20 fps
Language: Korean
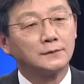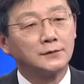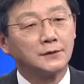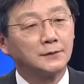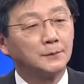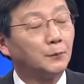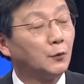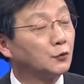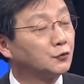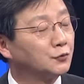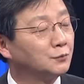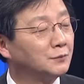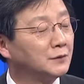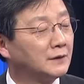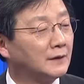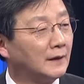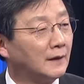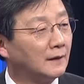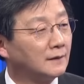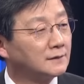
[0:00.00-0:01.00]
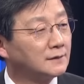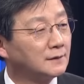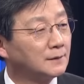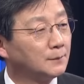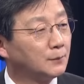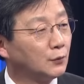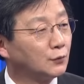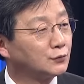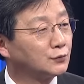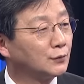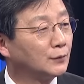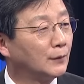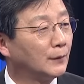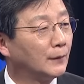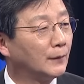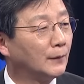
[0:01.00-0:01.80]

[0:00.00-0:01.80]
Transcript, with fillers: 저는 보수입니다. 저는 보수고요.